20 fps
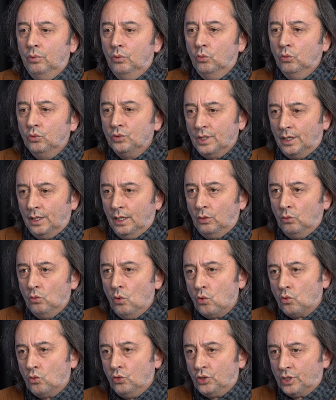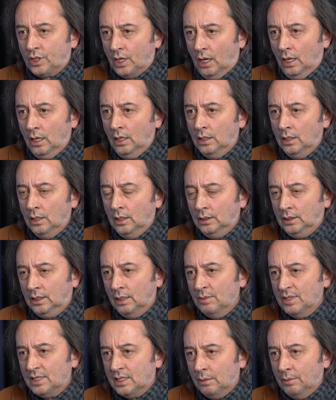uzanan o kuşağı
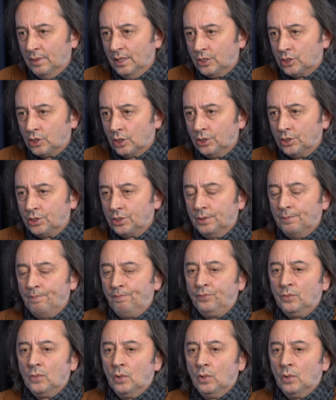temizlemeye çalıştım.